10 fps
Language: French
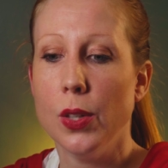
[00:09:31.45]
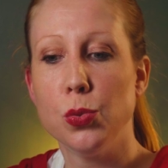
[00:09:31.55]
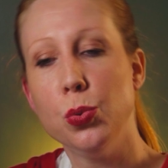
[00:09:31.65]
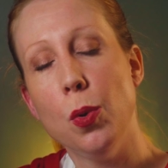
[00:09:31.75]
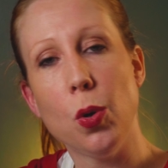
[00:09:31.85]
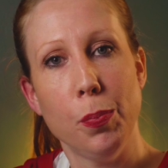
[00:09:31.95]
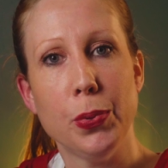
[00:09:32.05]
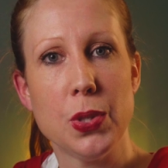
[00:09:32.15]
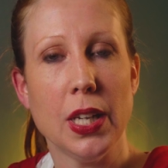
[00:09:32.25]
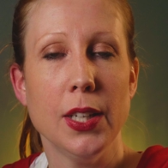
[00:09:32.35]
tout
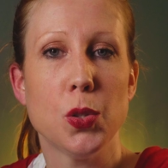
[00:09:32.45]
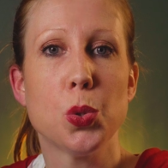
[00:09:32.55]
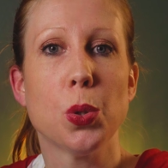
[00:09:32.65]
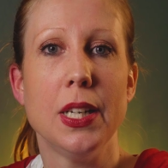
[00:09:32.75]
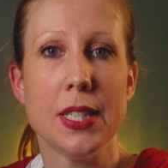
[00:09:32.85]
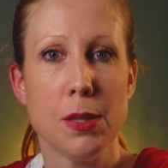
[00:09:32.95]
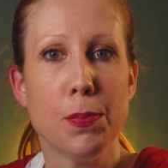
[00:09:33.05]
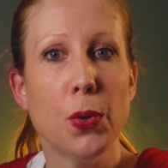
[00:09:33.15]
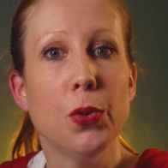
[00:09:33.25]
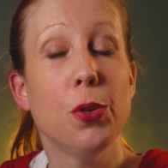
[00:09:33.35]
reposerait sur les
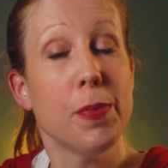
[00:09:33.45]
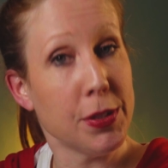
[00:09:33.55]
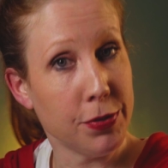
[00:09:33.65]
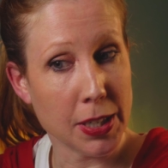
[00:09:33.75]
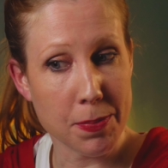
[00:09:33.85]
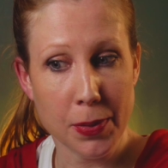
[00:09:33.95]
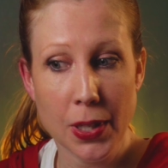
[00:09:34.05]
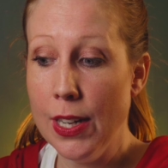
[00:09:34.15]
épaules de ma femme.